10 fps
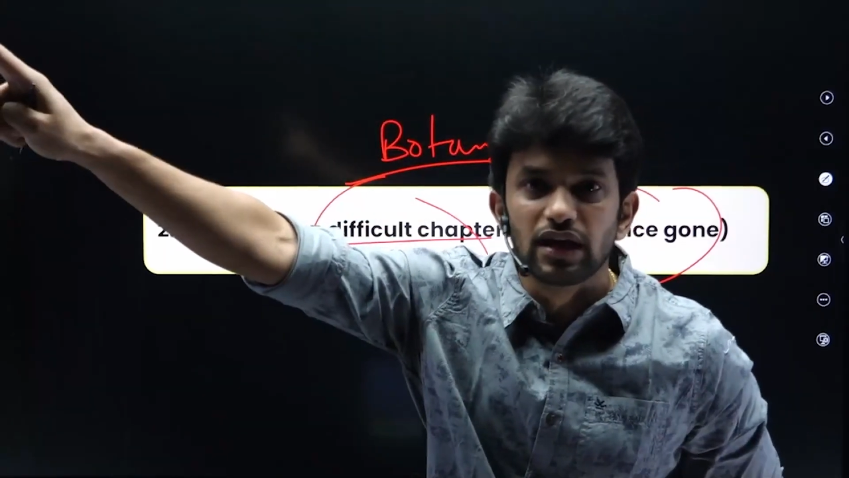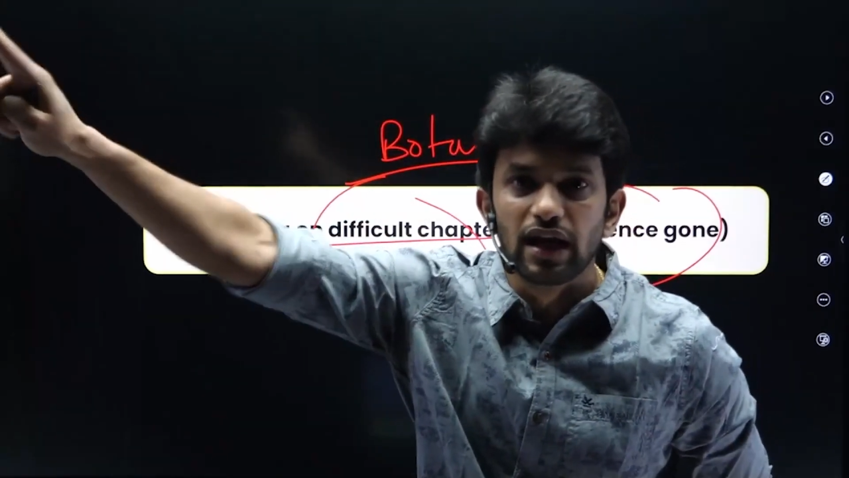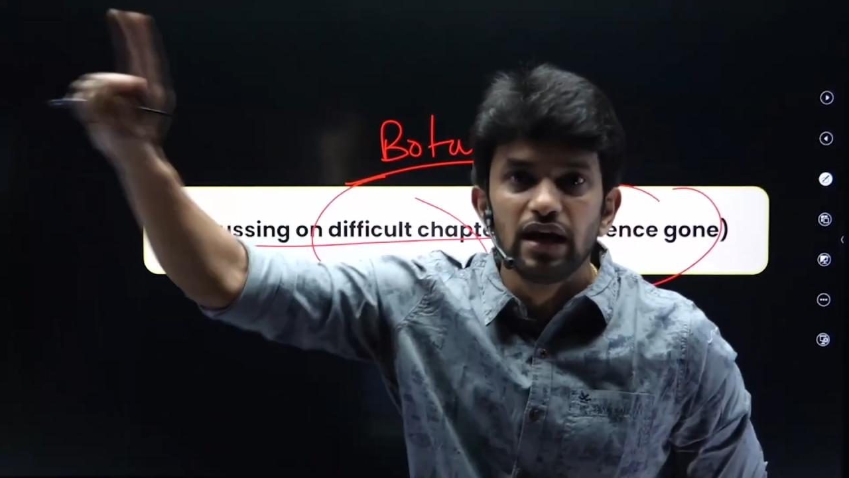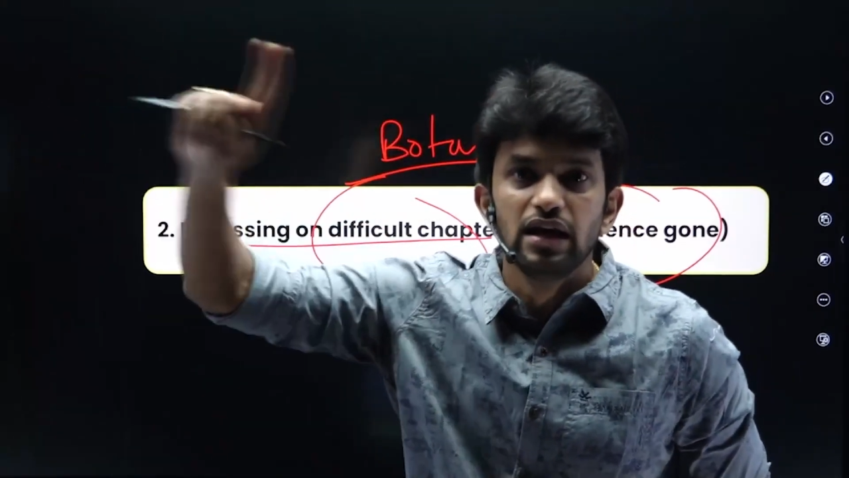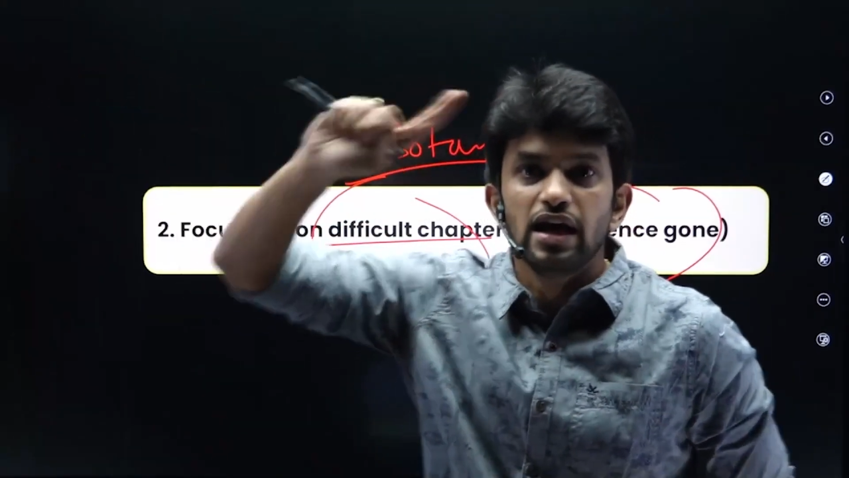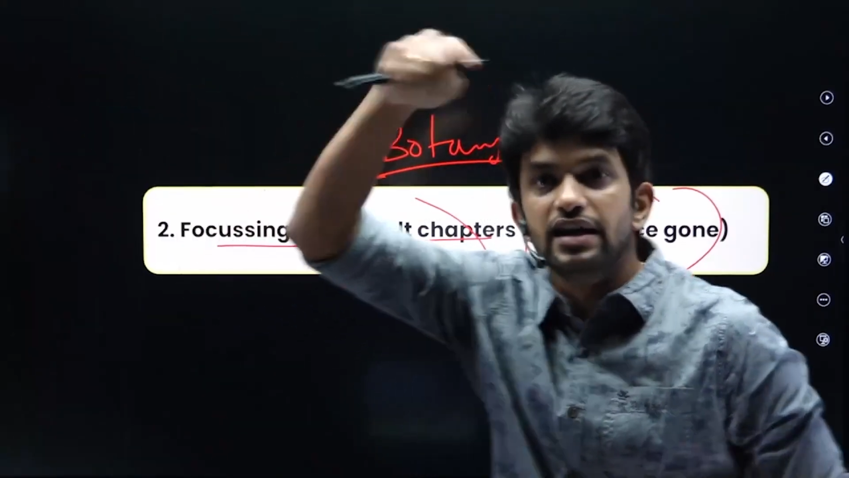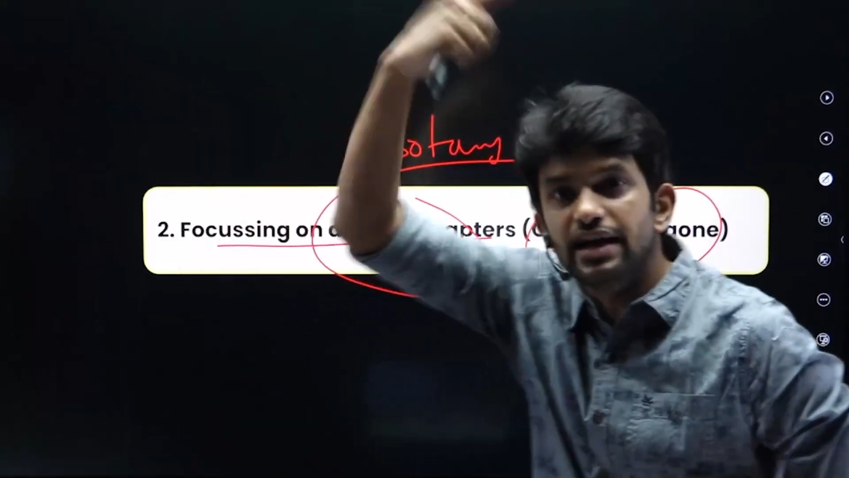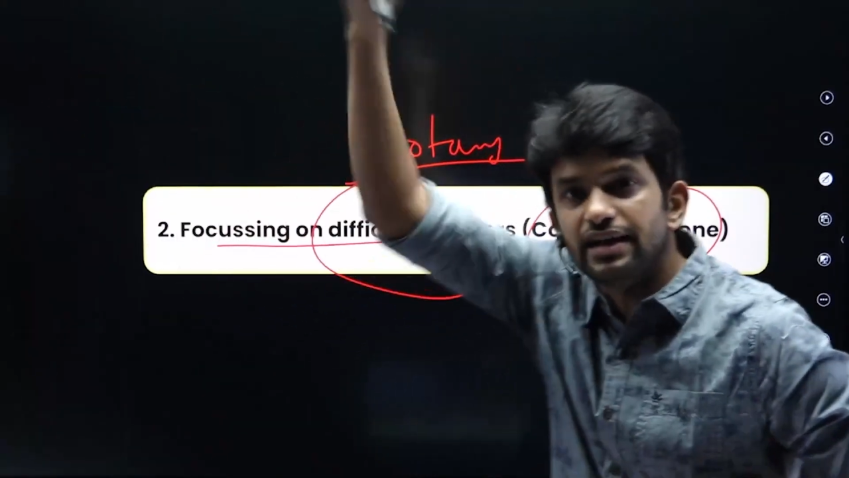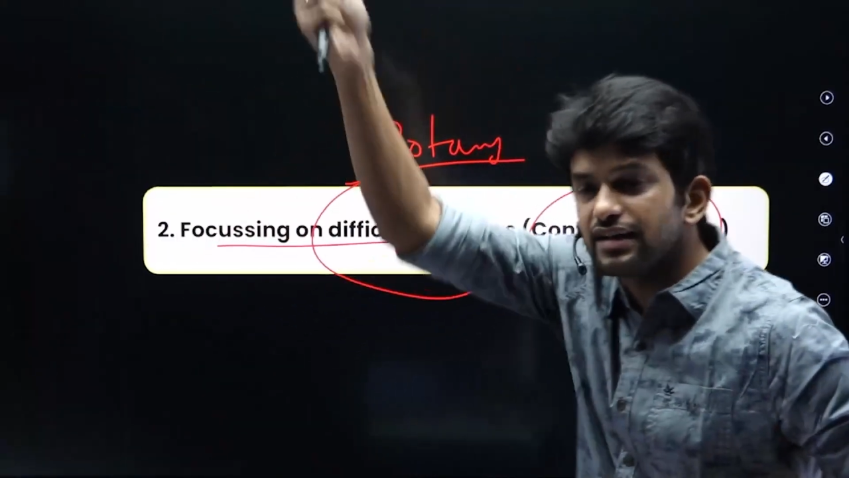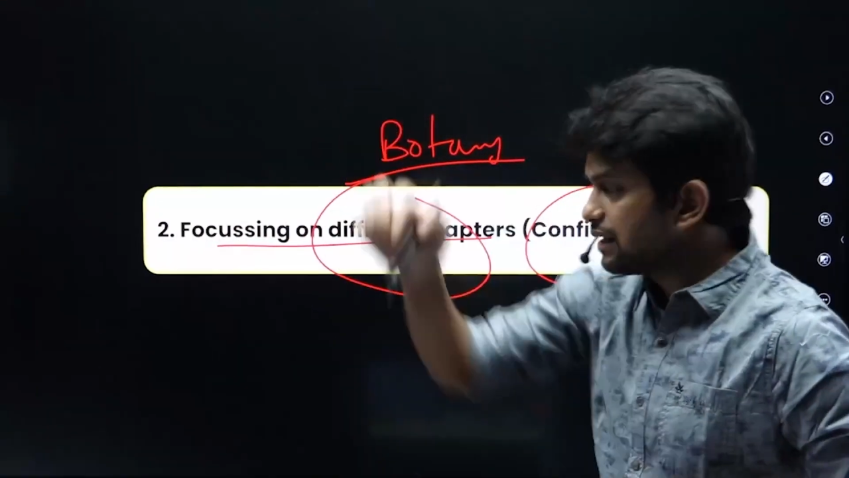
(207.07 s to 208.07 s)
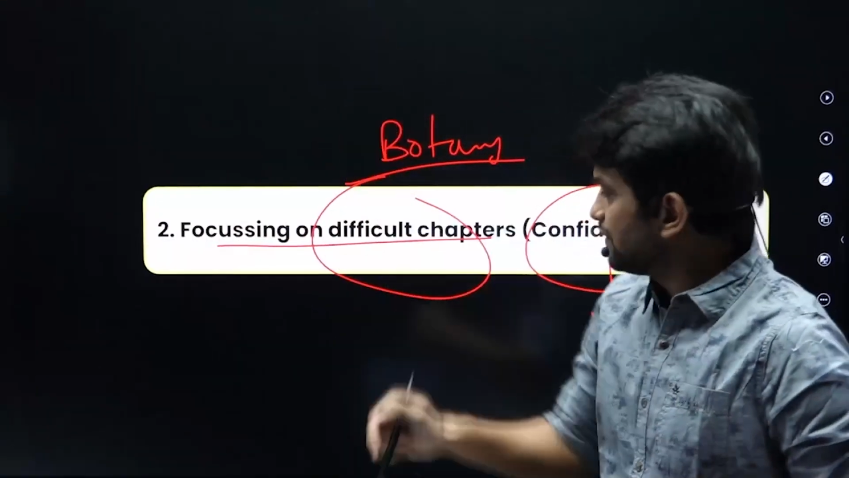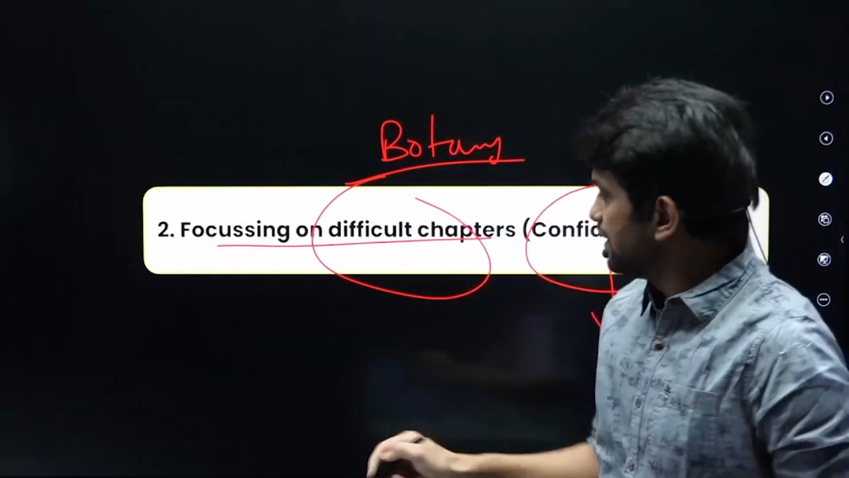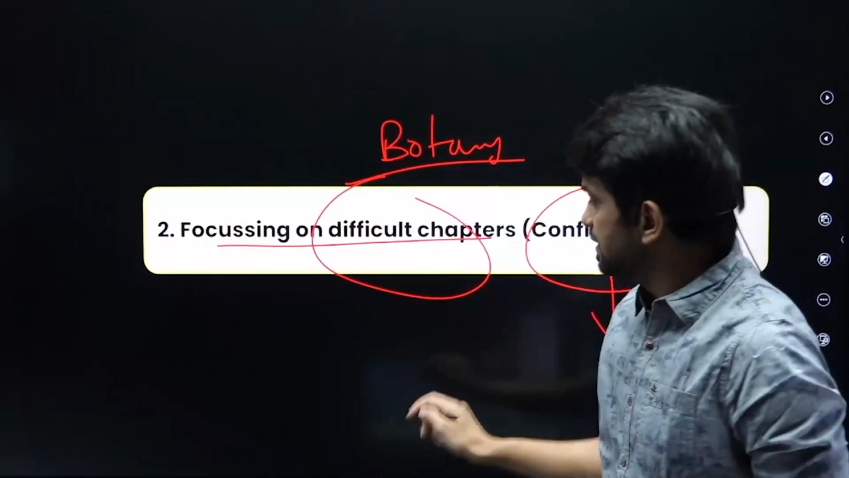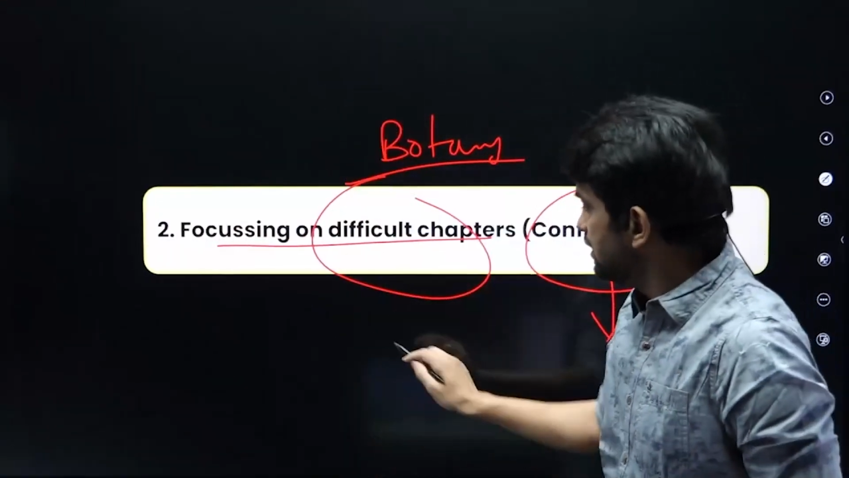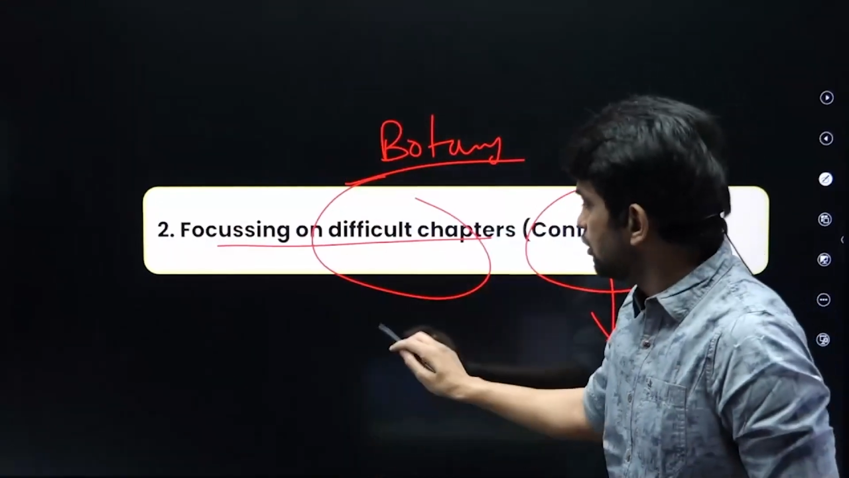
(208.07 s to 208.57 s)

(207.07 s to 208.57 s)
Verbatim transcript: இல்லை நீட் எக்ஸாம் வந்து